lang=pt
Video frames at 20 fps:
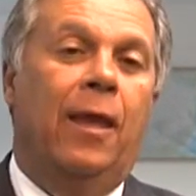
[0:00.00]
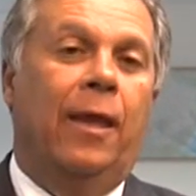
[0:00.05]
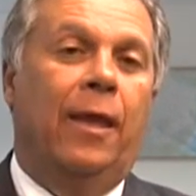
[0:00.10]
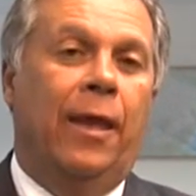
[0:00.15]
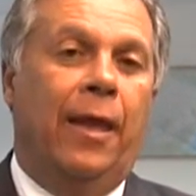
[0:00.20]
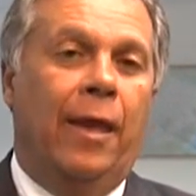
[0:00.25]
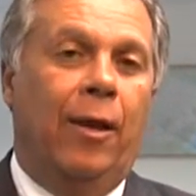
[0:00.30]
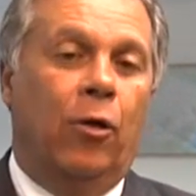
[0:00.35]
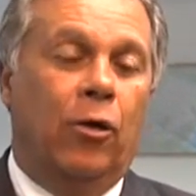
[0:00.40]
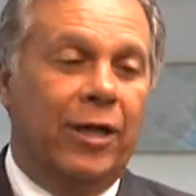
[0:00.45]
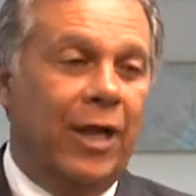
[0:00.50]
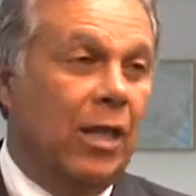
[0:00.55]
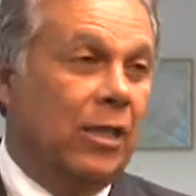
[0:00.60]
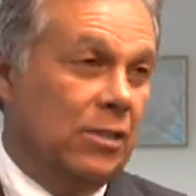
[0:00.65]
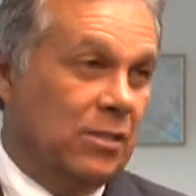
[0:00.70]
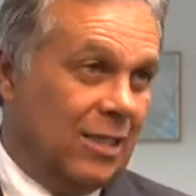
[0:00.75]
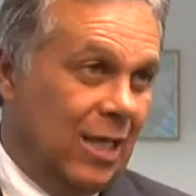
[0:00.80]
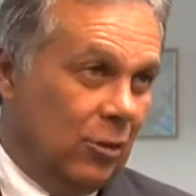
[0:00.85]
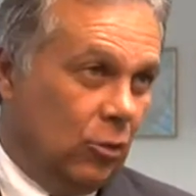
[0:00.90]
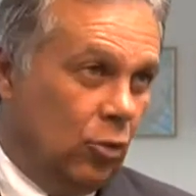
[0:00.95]
é,
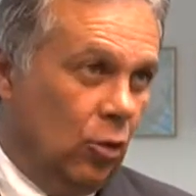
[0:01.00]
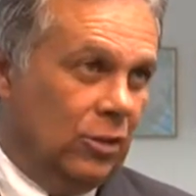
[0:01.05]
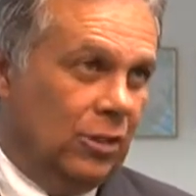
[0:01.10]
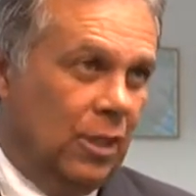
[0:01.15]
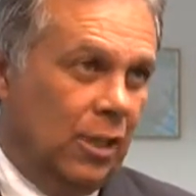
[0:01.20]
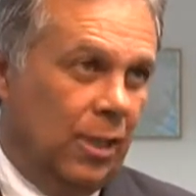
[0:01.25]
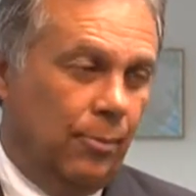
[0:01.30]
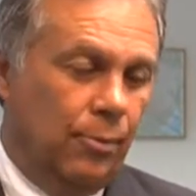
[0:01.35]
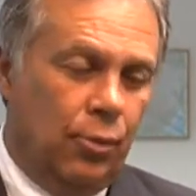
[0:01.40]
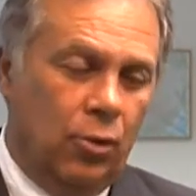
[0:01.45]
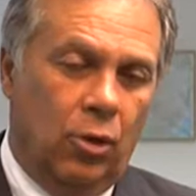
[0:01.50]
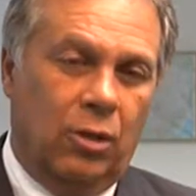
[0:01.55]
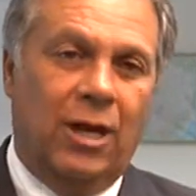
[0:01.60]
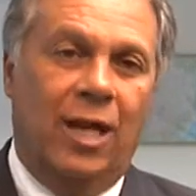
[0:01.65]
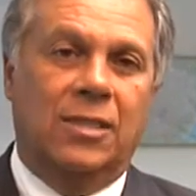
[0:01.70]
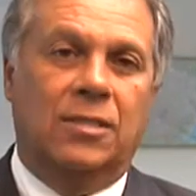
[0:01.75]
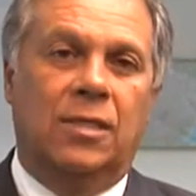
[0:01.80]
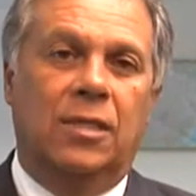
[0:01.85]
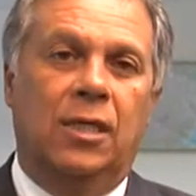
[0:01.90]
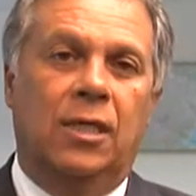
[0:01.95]
organizar toda a
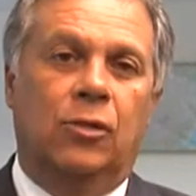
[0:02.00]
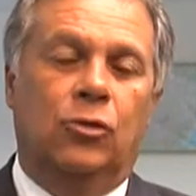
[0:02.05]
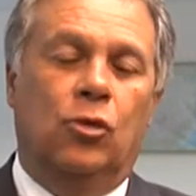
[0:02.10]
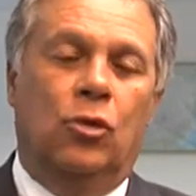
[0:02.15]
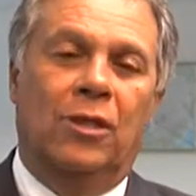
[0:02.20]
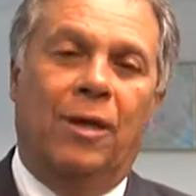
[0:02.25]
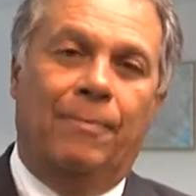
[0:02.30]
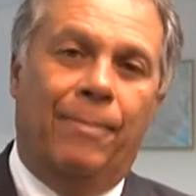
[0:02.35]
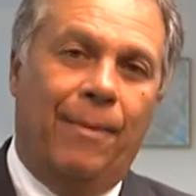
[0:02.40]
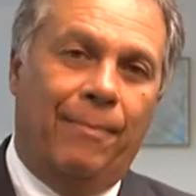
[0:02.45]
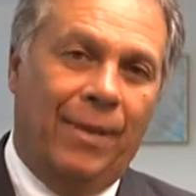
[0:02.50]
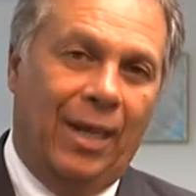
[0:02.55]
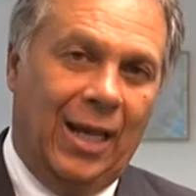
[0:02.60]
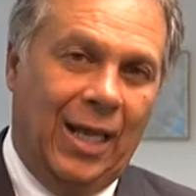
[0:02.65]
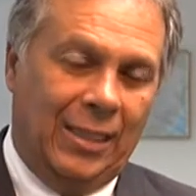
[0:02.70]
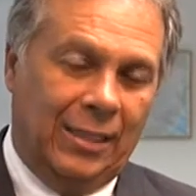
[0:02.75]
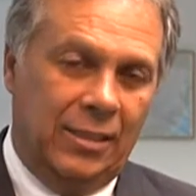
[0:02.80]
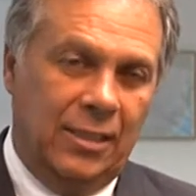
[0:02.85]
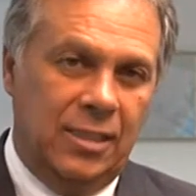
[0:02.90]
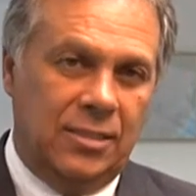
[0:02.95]
burocracia, toda a
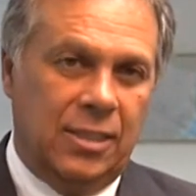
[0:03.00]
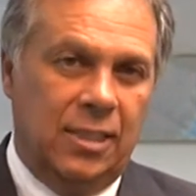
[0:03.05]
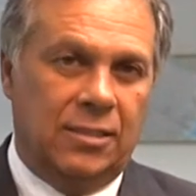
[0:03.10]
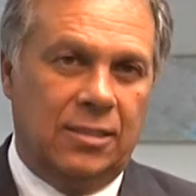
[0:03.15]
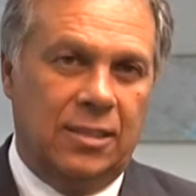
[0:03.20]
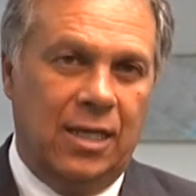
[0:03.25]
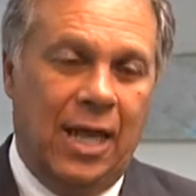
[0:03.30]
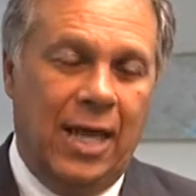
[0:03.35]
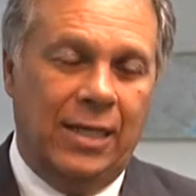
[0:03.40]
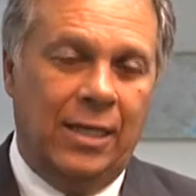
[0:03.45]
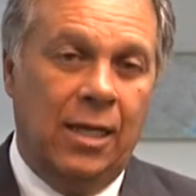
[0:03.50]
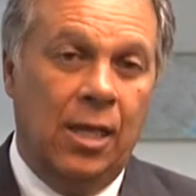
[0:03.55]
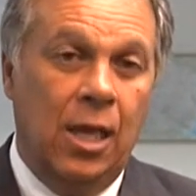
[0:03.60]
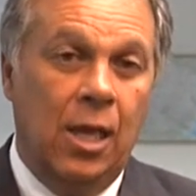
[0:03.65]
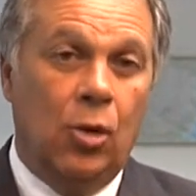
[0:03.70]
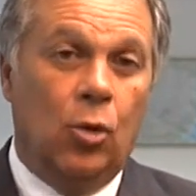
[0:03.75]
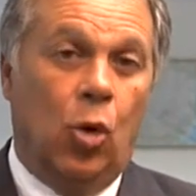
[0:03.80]
papelada necessária,